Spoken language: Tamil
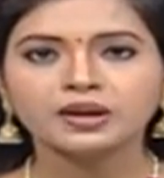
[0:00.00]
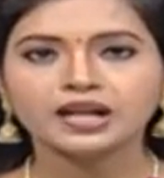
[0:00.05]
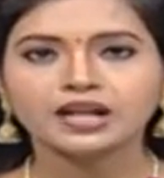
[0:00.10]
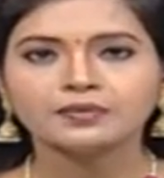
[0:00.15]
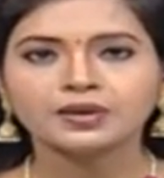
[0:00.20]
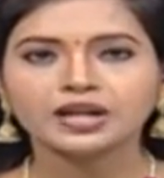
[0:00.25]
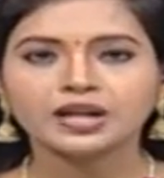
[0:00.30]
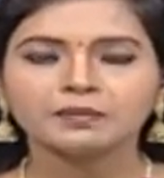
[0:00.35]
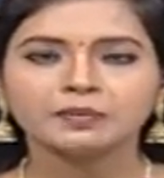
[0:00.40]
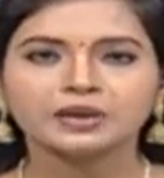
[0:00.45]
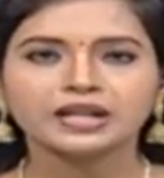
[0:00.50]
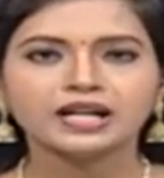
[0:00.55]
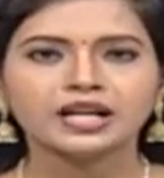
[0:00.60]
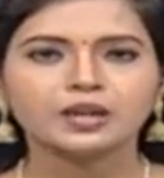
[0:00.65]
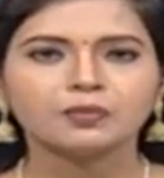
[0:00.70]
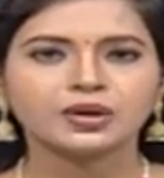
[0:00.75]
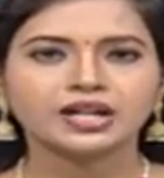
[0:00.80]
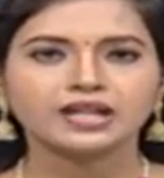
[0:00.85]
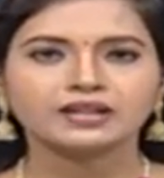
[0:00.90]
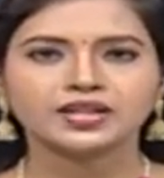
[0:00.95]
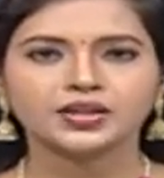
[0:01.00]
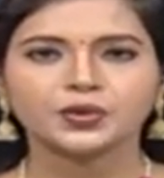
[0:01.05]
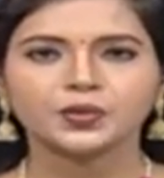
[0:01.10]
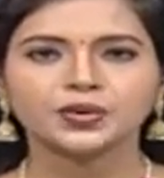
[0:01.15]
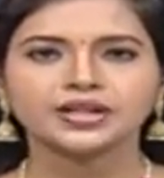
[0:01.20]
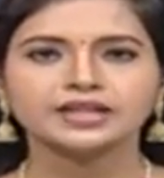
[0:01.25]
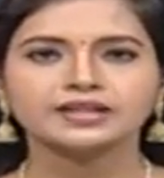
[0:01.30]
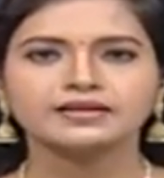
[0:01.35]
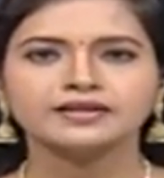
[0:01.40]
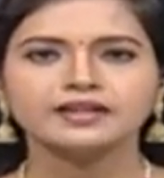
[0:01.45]
பரபரப்பை
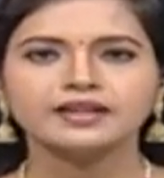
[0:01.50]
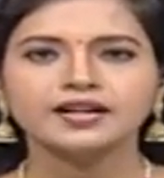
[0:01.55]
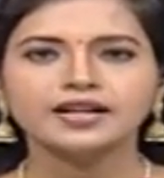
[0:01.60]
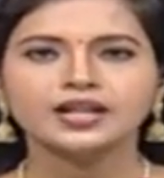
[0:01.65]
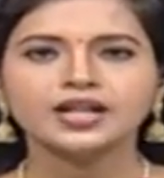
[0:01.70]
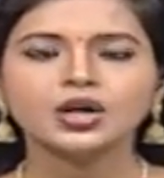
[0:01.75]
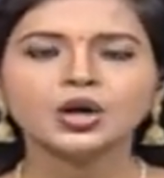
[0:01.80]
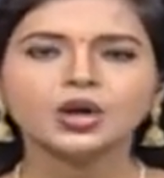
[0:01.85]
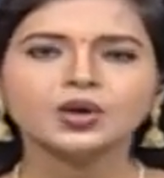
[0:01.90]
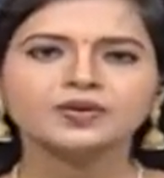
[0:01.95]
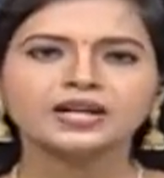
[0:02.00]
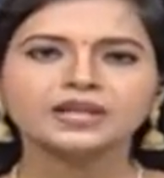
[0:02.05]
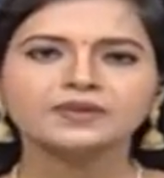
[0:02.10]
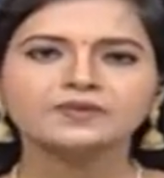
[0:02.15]
ஏற்படுத்தியுள்ளது கோவை